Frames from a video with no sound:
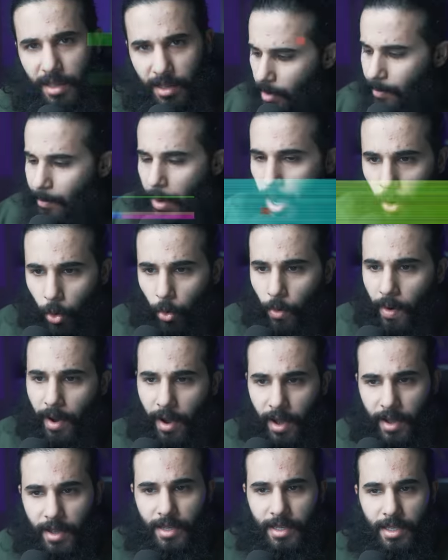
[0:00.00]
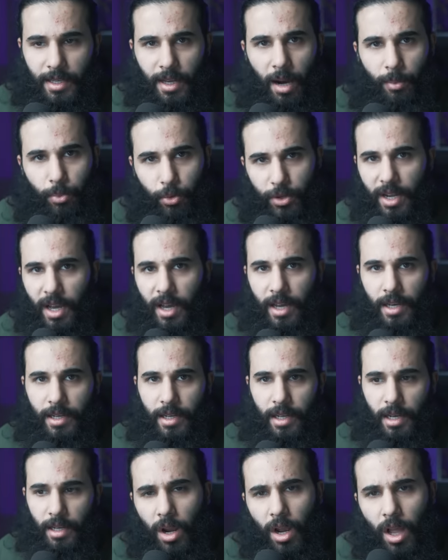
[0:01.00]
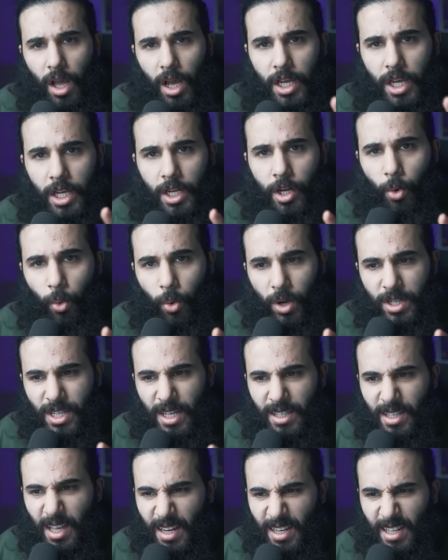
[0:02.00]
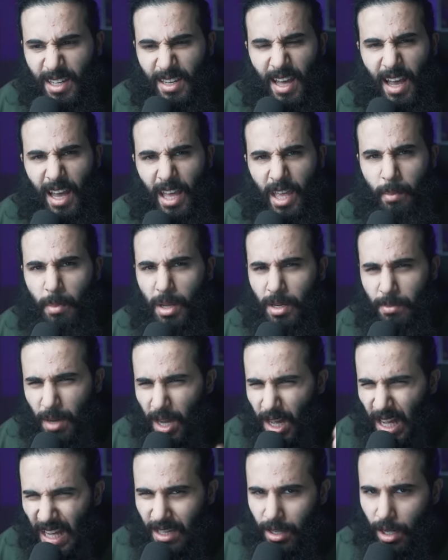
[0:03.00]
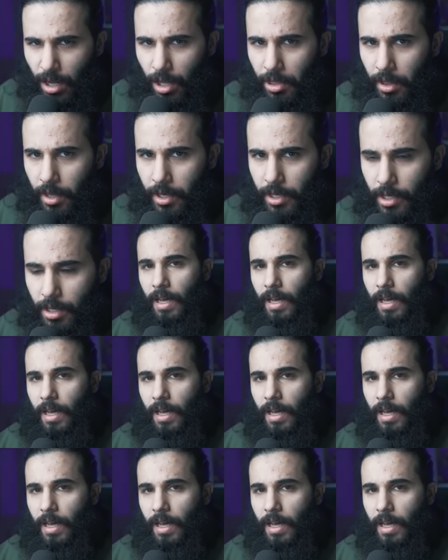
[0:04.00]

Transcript: إنما هو أخي أبو نائلة والله لو وجدني نائما ما أيقظني